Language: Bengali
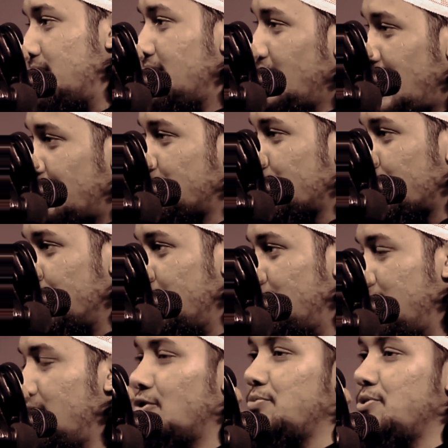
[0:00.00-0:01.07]
রহমান আব্দুর
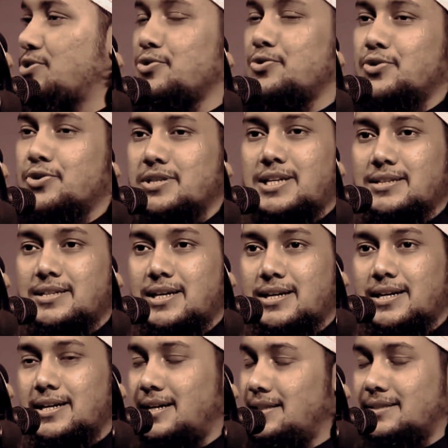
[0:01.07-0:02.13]
রহিম নবীর সুন্নতের ধার
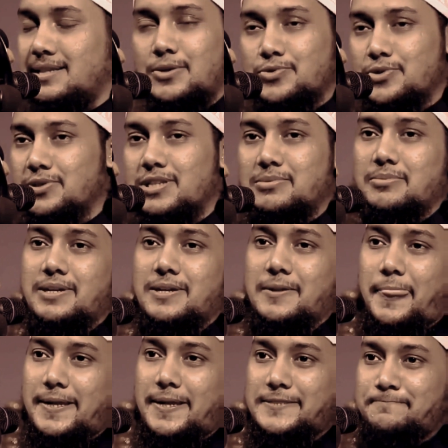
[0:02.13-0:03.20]
ধারে না তারা উত্তর দিতে পারবে
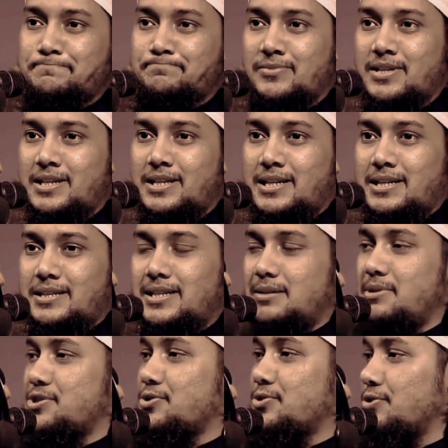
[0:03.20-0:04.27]
না
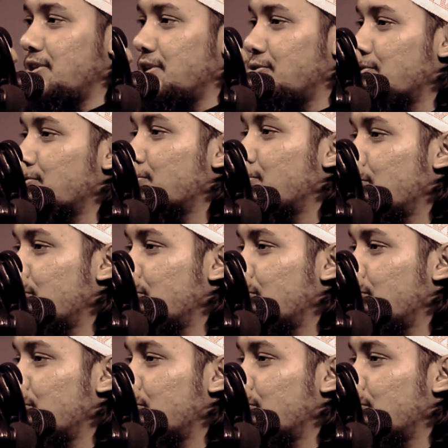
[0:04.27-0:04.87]
নবী সুন্নতের গুরুত্ব